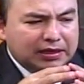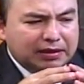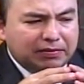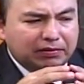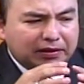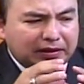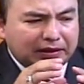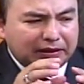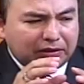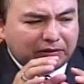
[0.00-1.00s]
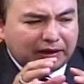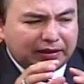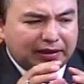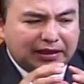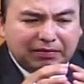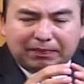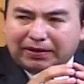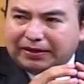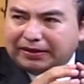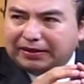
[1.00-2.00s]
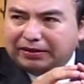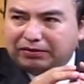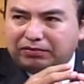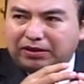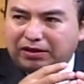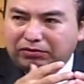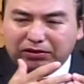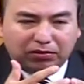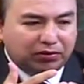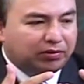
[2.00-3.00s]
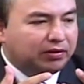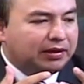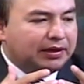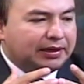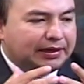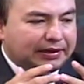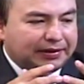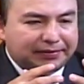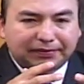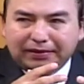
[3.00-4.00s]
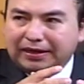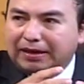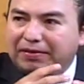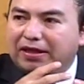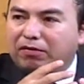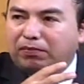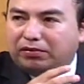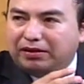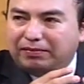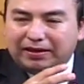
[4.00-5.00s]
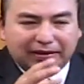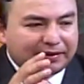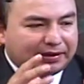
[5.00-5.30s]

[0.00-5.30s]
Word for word: Y bueno, quise tocar este tema para que el auditorio, eh, en la medida de lo posible,